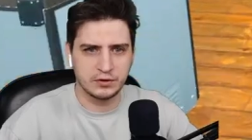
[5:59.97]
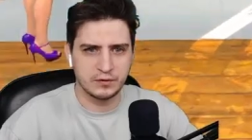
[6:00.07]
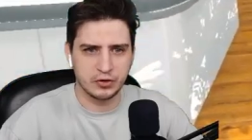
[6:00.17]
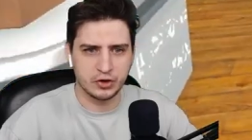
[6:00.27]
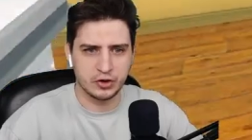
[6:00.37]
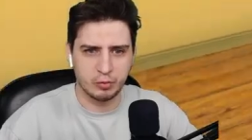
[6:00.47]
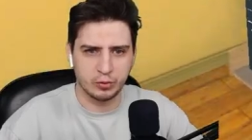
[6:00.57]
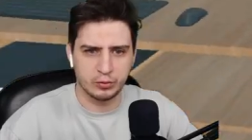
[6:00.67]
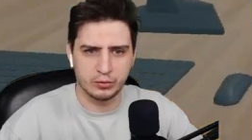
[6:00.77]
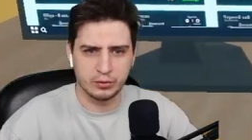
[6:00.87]
в
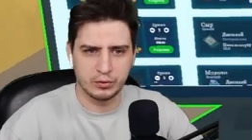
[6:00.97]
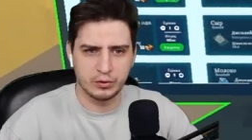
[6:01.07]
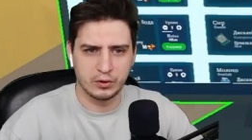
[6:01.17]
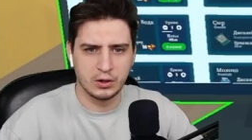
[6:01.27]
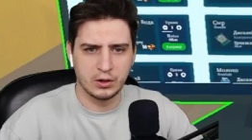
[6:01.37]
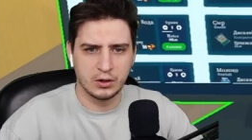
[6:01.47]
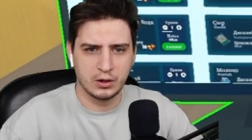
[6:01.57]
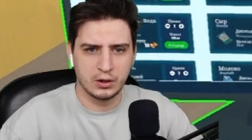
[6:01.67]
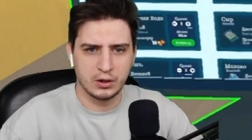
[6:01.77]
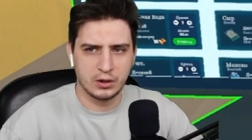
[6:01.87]
жопу.
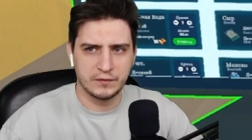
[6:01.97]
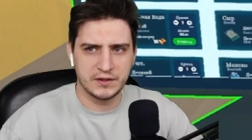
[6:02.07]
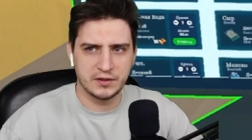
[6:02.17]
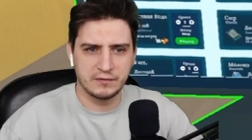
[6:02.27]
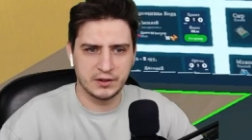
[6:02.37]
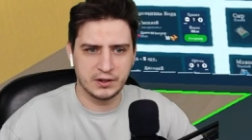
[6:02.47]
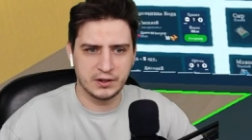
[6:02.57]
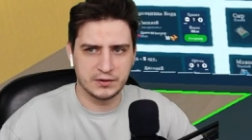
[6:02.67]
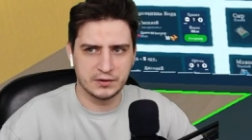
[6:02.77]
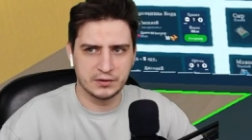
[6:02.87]
А,
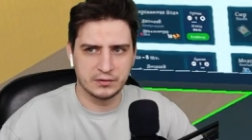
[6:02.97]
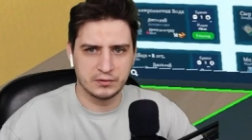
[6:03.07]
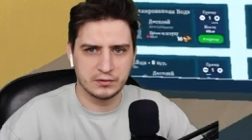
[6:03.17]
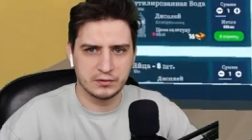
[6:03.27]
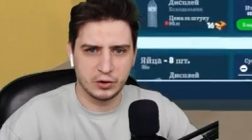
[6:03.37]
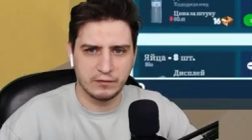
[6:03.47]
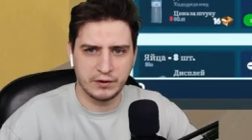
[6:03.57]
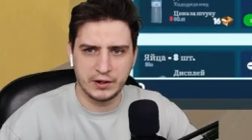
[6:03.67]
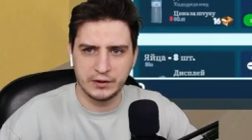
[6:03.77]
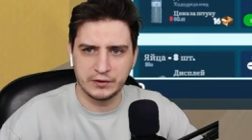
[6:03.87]
212. Все, хватает.